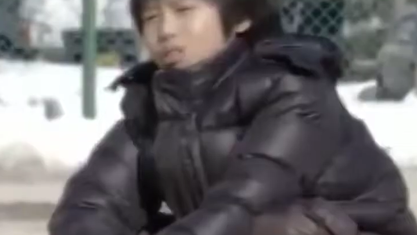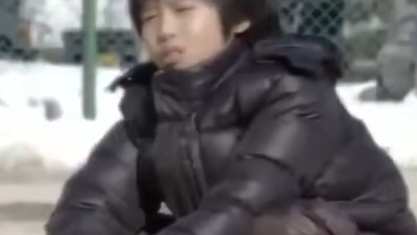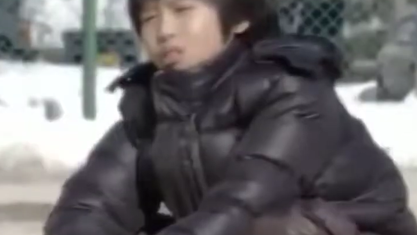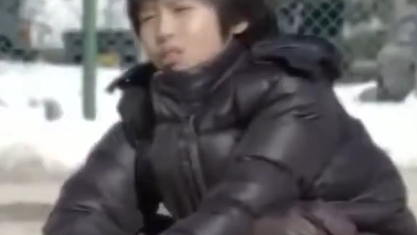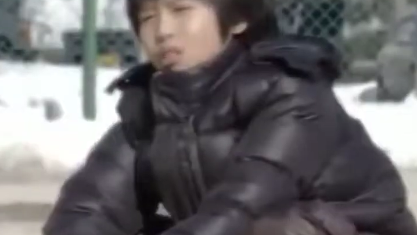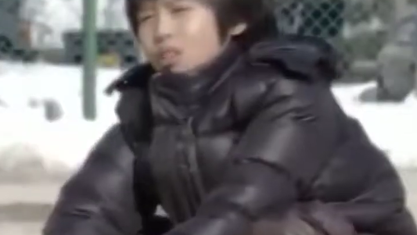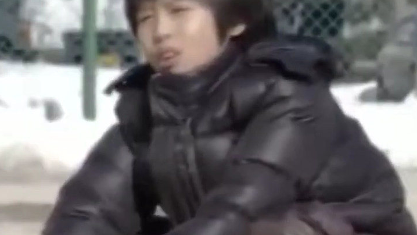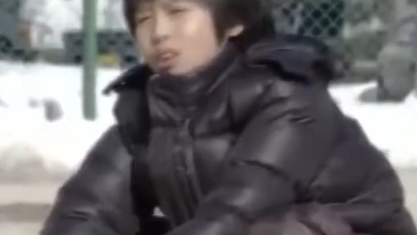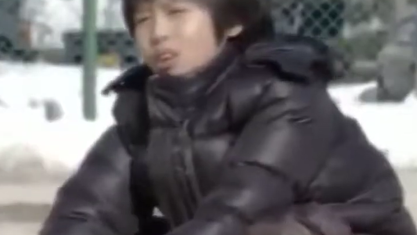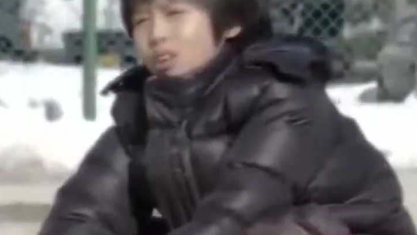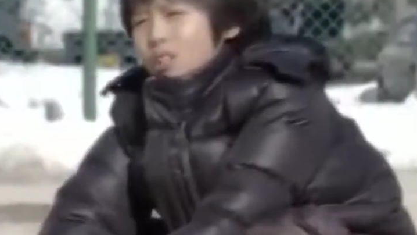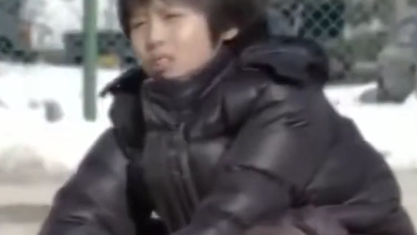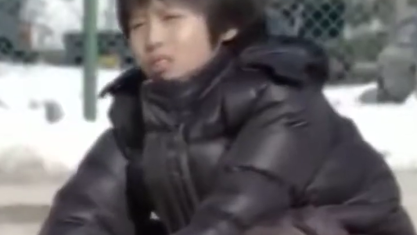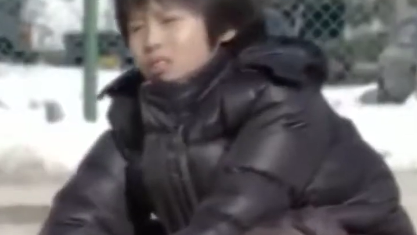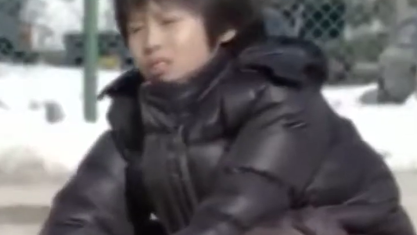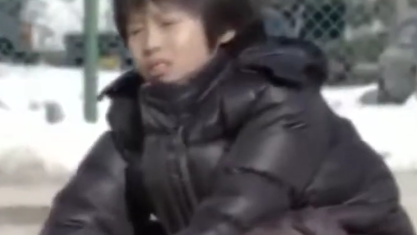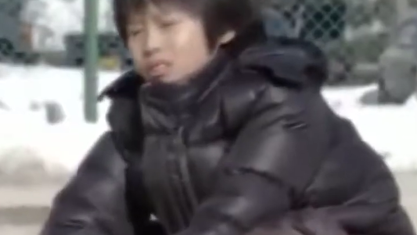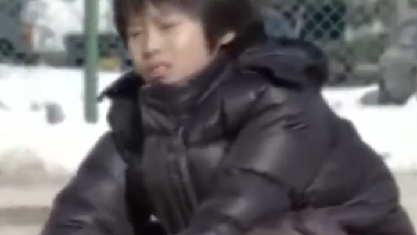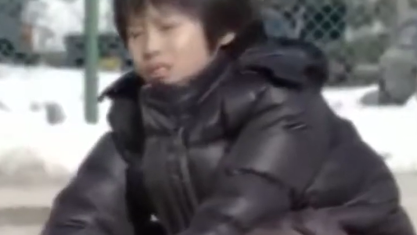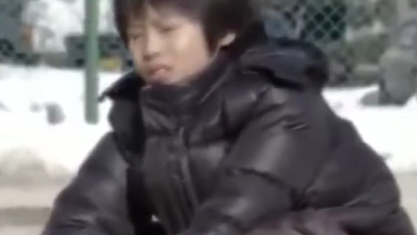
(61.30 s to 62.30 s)
con làm không
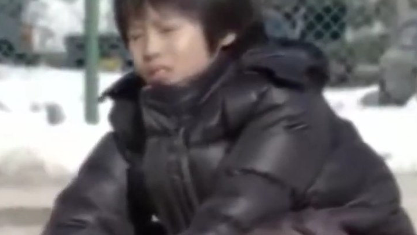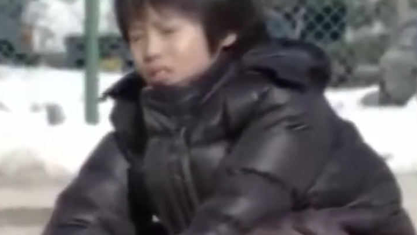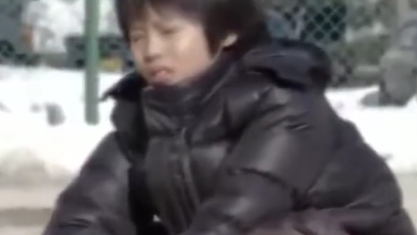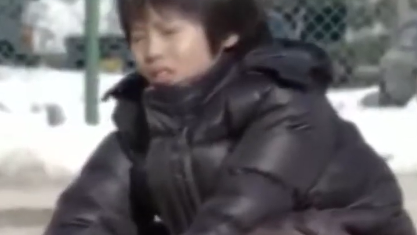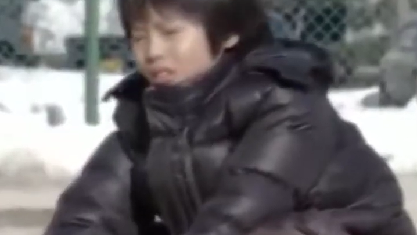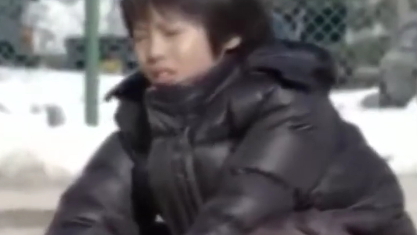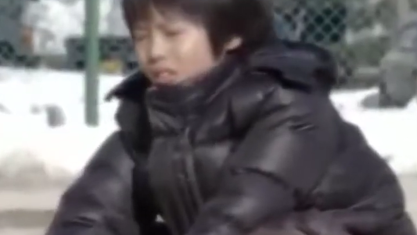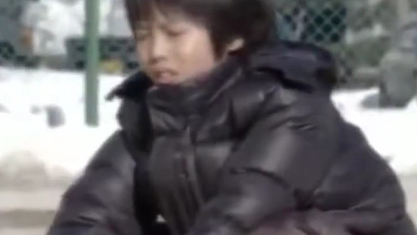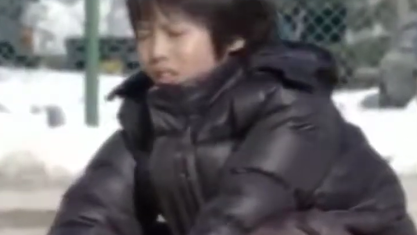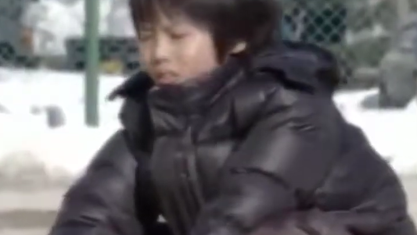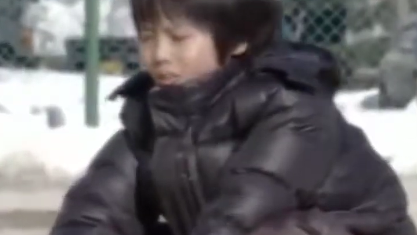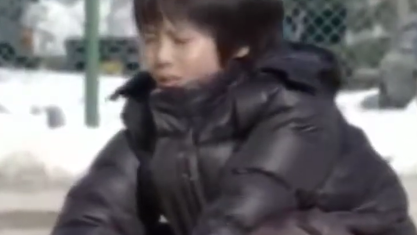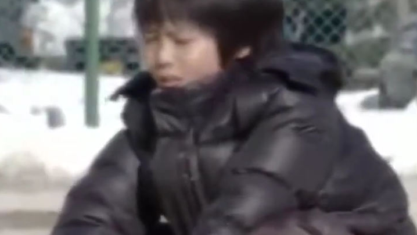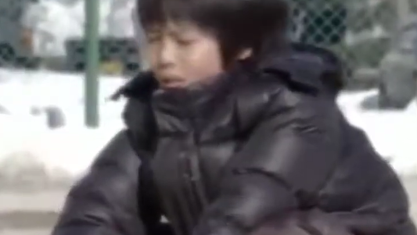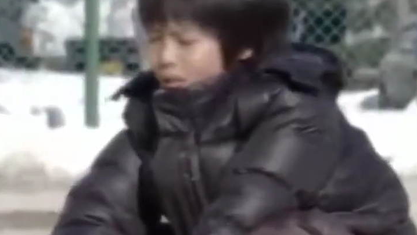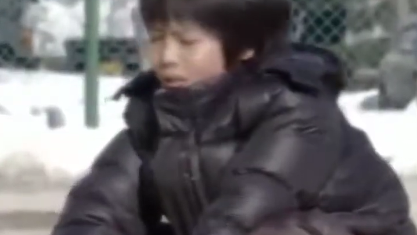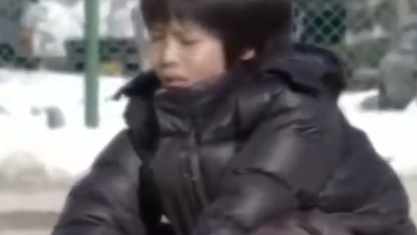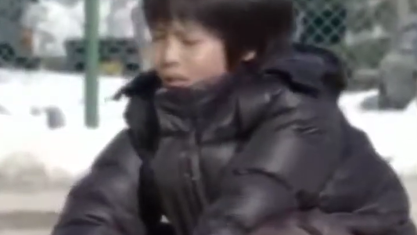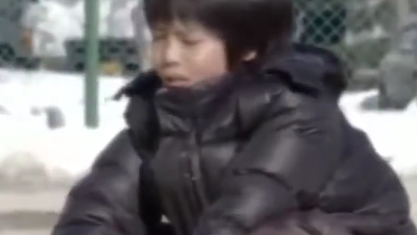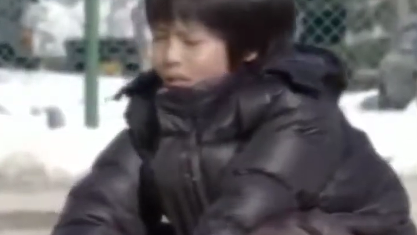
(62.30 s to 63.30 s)
được Thất